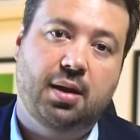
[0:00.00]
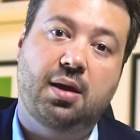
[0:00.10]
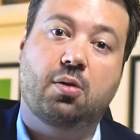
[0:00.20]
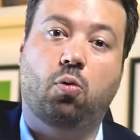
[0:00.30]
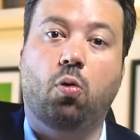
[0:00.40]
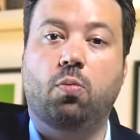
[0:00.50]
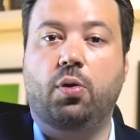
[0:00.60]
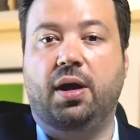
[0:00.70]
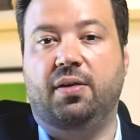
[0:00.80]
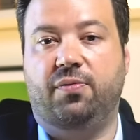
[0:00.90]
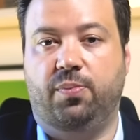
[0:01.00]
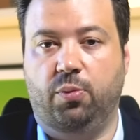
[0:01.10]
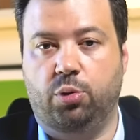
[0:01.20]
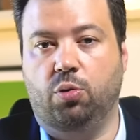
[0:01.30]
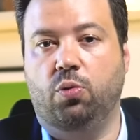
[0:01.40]
E como ela
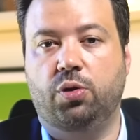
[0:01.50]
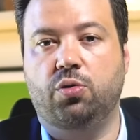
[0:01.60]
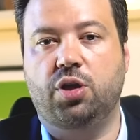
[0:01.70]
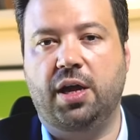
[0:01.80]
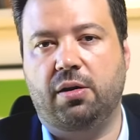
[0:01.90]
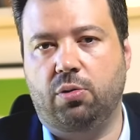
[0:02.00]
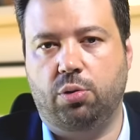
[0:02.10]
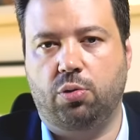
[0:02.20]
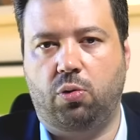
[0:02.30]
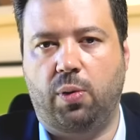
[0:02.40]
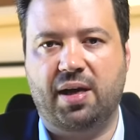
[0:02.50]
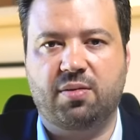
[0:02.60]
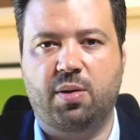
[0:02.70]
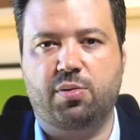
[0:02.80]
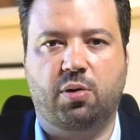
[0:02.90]
usou muito dinheiro, ela usou
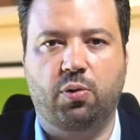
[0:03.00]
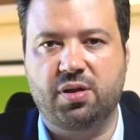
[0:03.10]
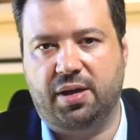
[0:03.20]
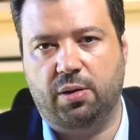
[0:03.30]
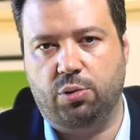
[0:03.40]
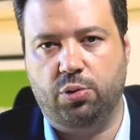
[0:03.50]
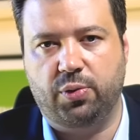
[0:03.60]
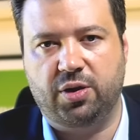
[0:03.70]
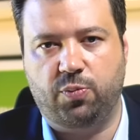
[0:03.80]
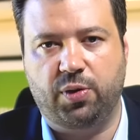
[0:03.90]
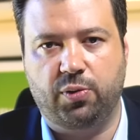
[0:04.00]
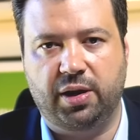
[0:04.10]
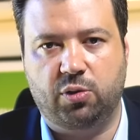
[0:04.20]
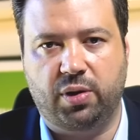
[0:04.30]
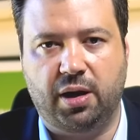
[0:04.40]
quase a mesma coisa que ela usou durante o período
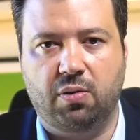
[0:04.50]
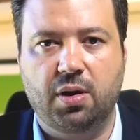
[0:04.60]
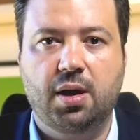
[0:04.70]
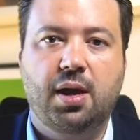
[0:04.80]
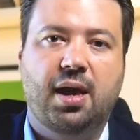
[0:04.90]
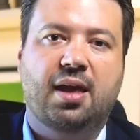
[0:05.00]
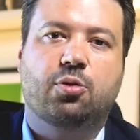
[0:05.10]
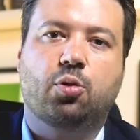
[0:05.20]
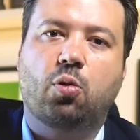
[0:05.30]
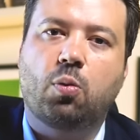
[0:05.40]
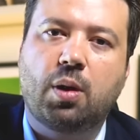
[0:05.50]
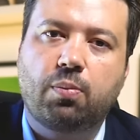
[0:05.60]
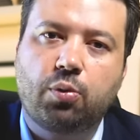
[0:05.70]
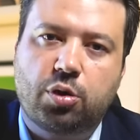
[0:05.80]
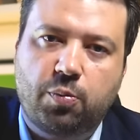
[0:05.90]
eleitoral, entrou como
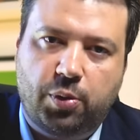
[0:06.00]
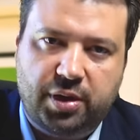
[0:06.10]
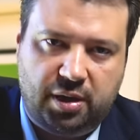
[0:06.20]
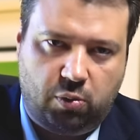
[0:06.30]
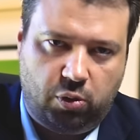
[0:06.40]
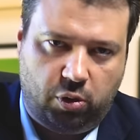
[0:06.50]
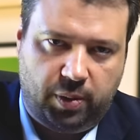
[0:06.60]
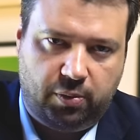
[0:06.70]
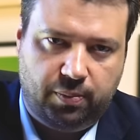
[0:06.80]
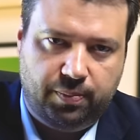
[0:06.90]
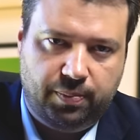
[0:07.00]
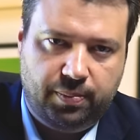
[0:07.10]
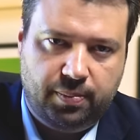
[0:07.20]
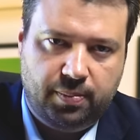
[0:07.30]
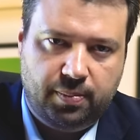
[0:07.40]
abuso de poder econômico.
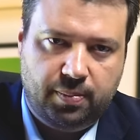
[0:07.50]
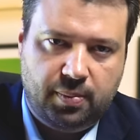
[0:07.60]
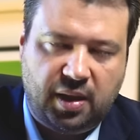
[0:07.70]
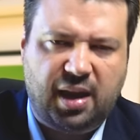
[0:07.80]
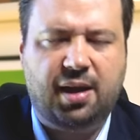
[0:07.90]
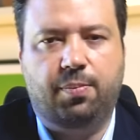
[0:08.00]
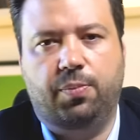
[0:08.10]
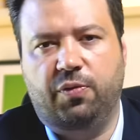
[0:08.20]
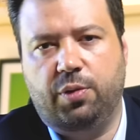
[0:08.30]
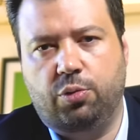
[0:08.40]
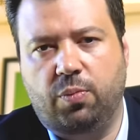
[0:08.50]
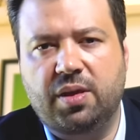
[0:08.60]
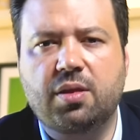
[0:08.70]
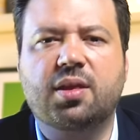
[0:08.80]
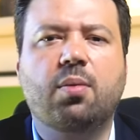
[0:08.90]
Ah, professor,
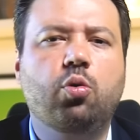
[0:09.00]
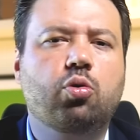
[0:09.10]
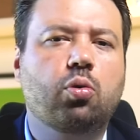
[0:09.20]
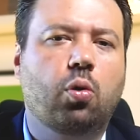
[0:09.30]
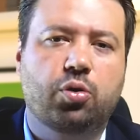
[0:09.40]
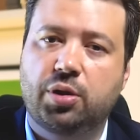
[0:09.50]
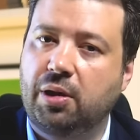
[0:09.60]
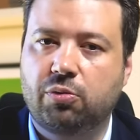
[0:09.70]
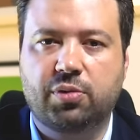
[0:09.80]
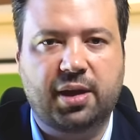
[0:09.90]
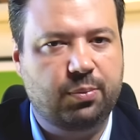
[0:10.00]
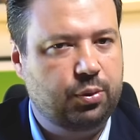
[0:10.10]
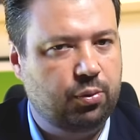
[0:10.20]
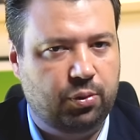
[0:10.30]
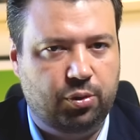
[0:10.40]
mas isso está muito longe. Não, não está
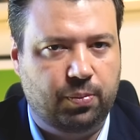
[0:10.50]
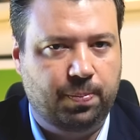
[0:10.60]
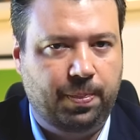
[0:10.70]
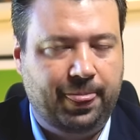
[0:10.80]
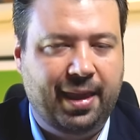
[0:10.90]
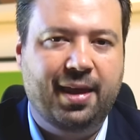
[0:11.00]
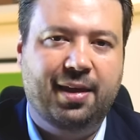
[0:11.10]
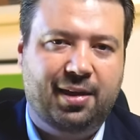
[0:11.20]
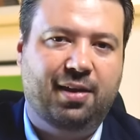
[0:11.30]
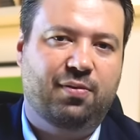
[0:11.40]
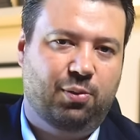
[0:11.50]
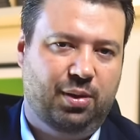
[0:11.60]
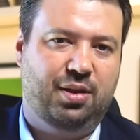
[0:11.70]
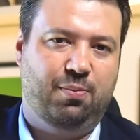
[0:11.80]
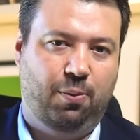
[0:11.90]
muito longe. Quer ver um
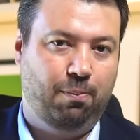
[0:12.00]
exemplo